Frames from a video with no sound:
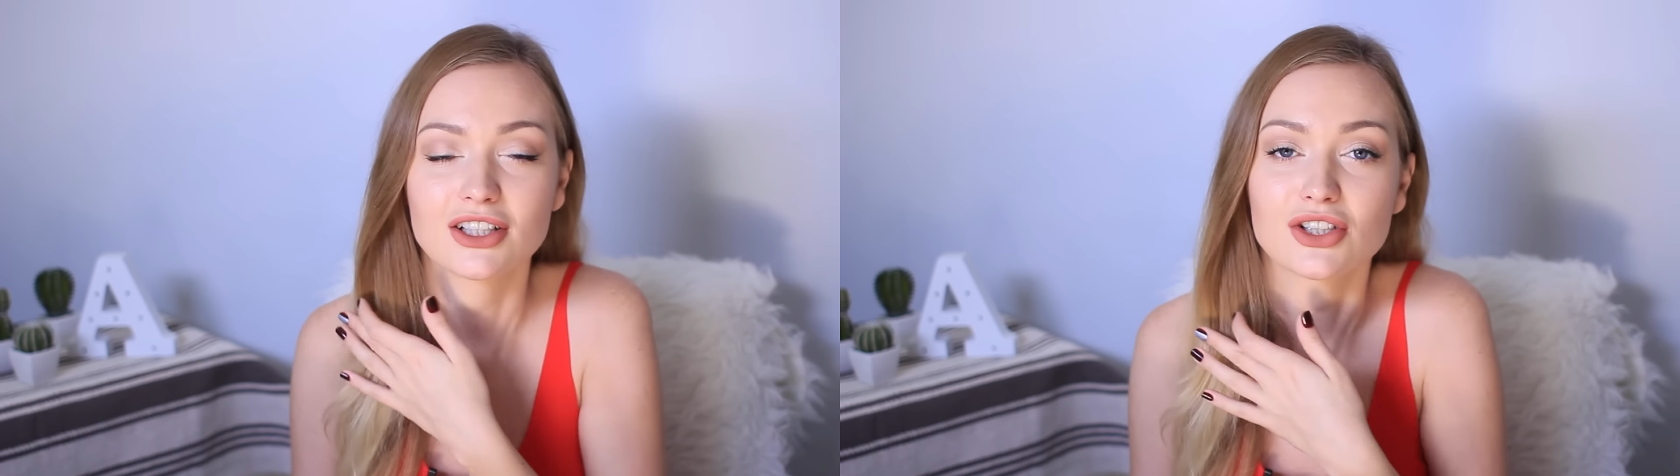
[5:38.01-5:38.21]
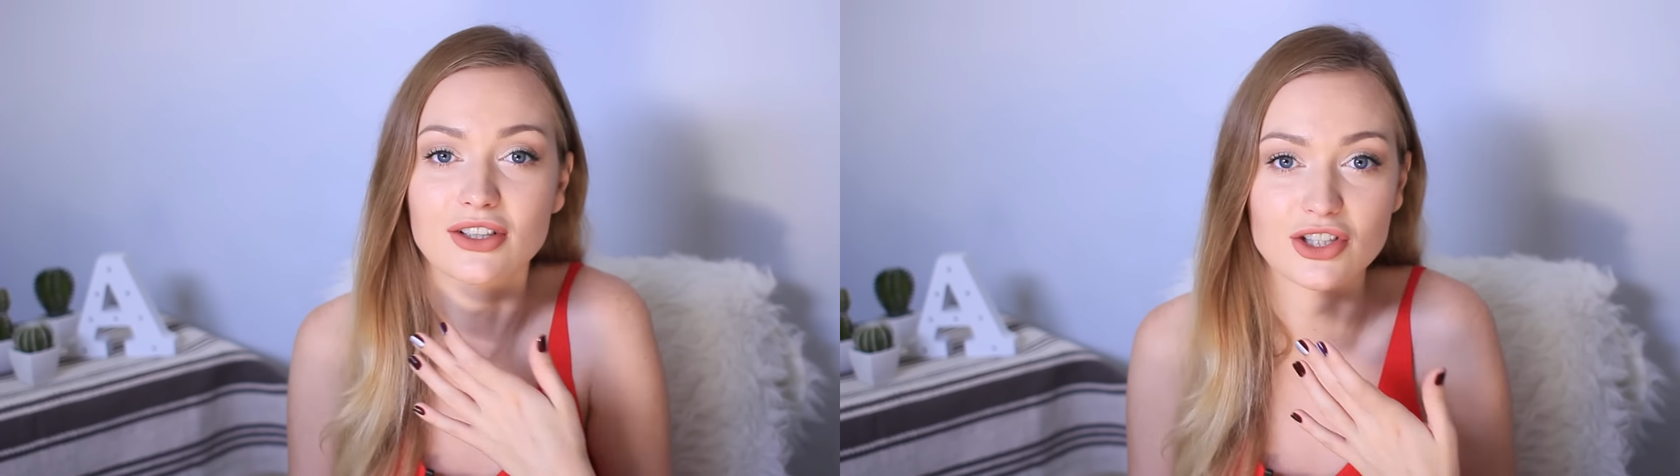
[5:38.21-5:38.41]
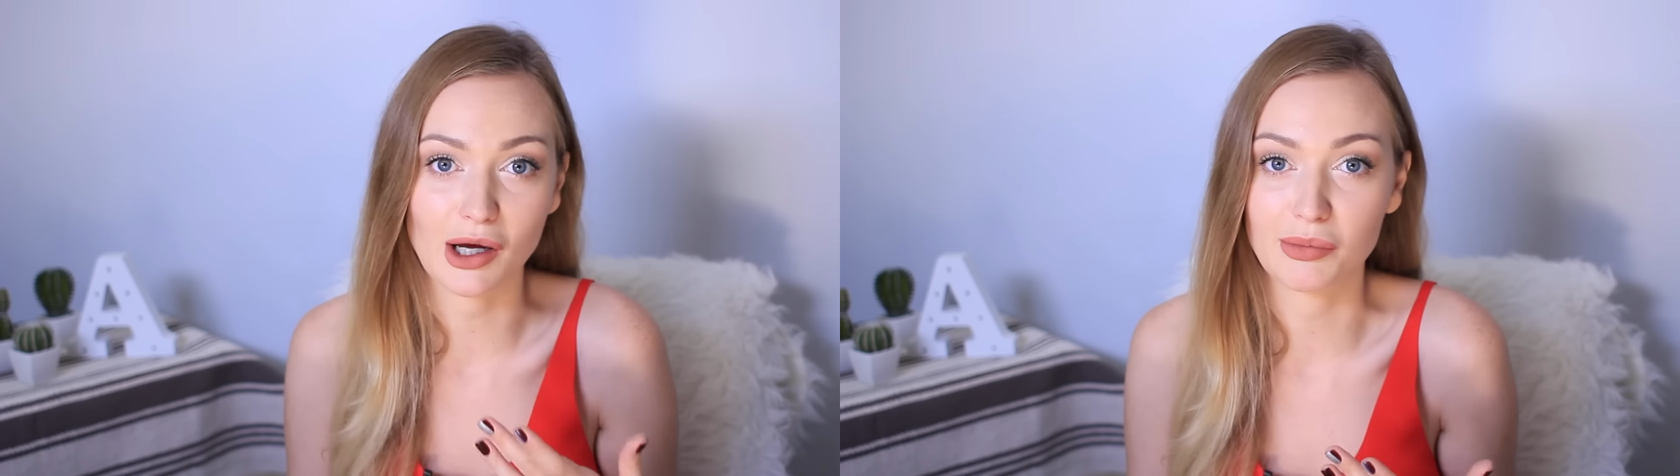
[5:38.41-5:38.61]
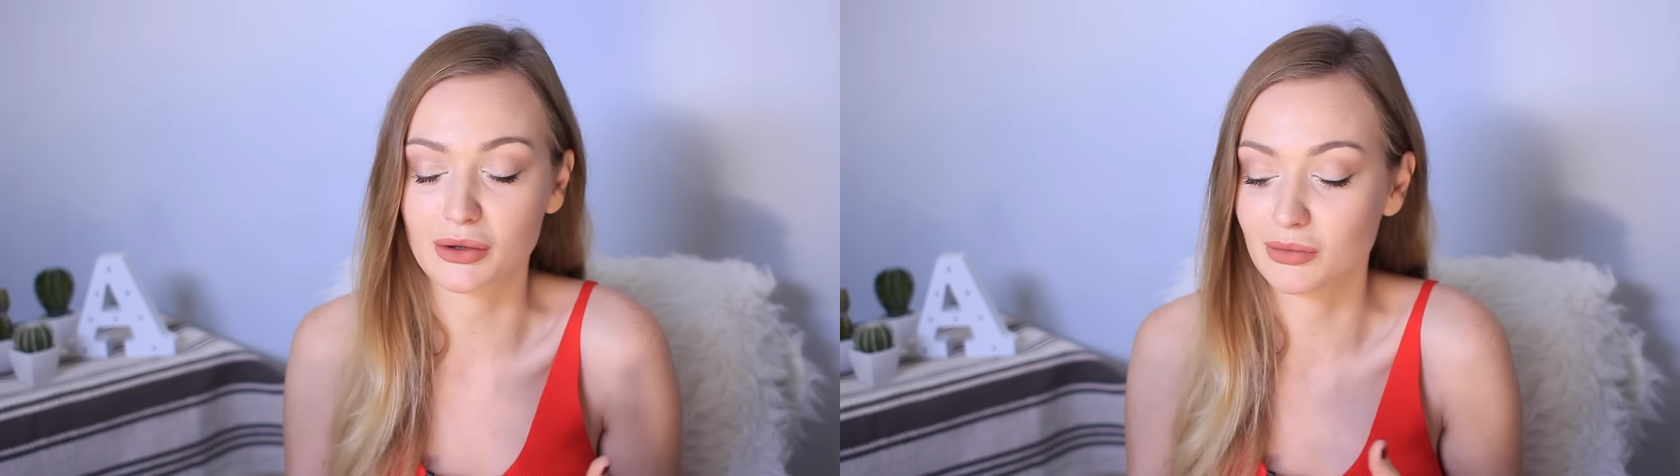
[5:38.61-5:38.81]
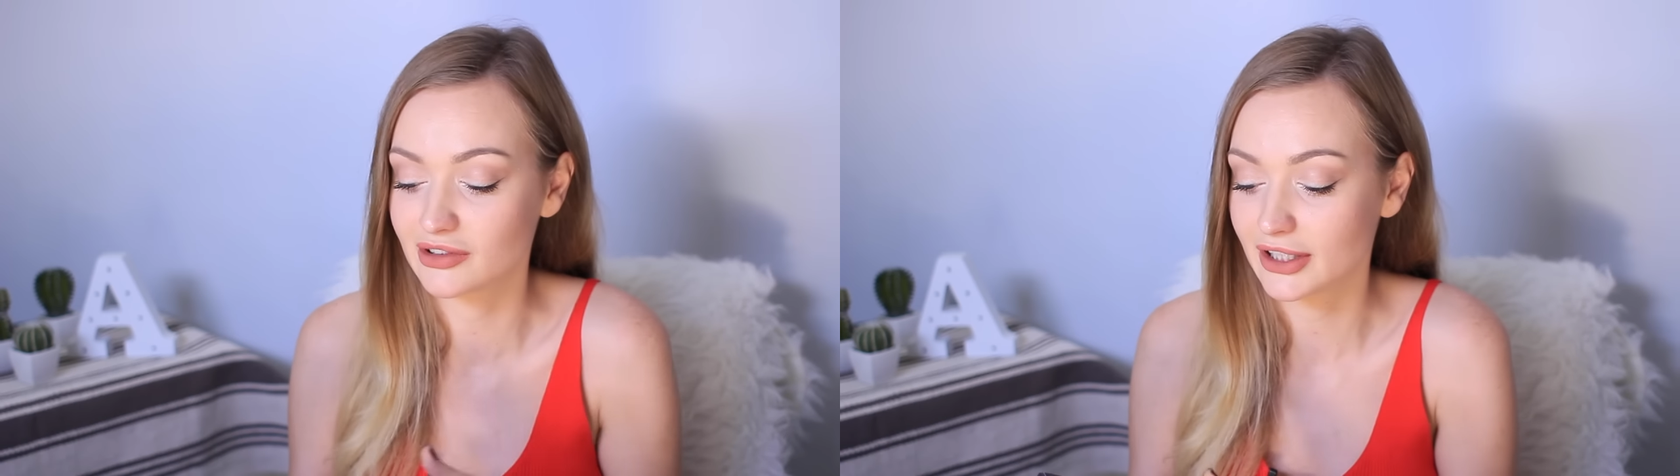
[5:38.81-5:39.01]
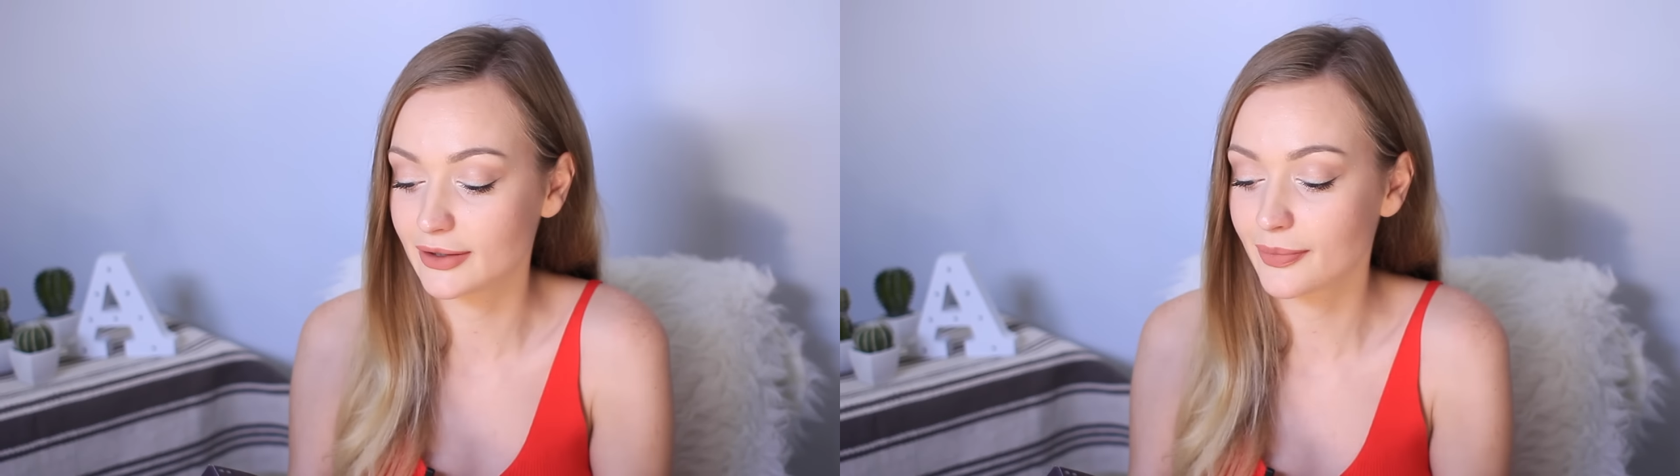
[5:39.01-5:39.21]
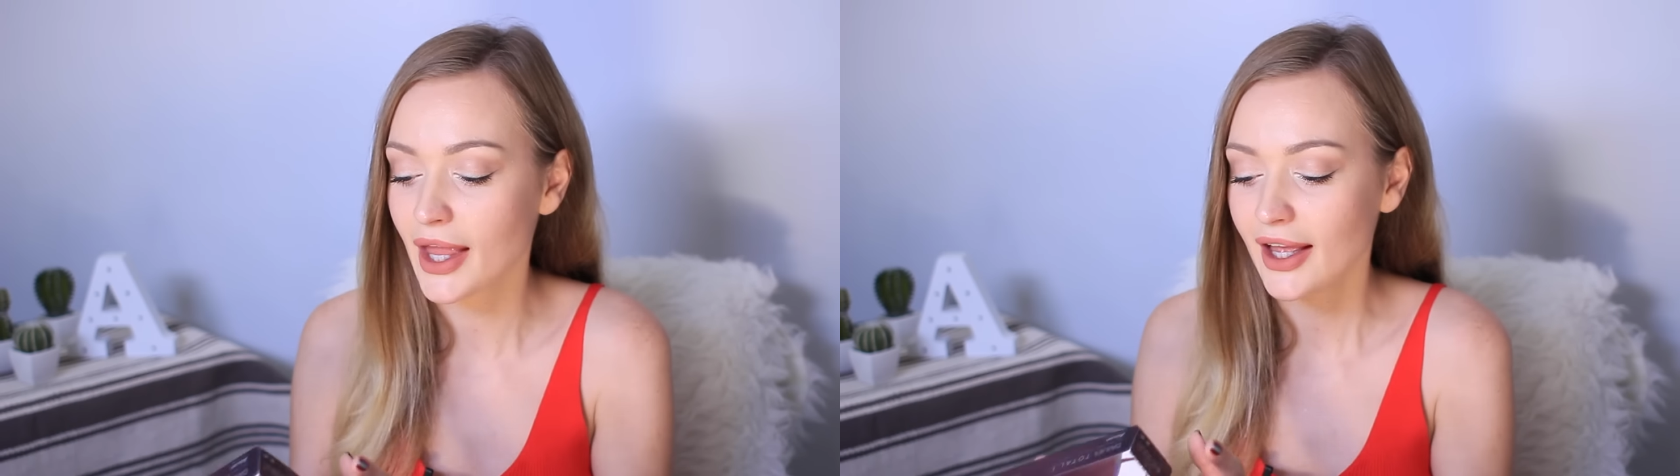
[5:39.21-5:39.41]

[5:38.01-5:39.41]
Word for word: даже от шапок бывает.